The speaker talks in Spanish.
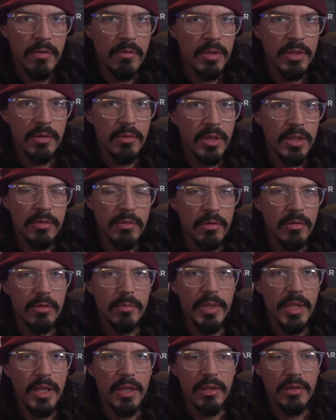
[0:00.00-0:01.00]
cuánto gasto en
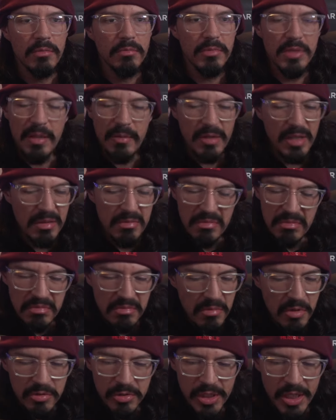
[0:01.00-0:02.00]
comida. De verdad,
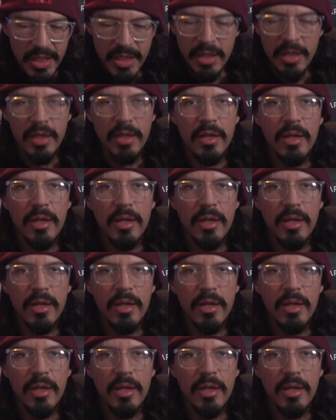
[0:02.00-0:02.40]
no sé.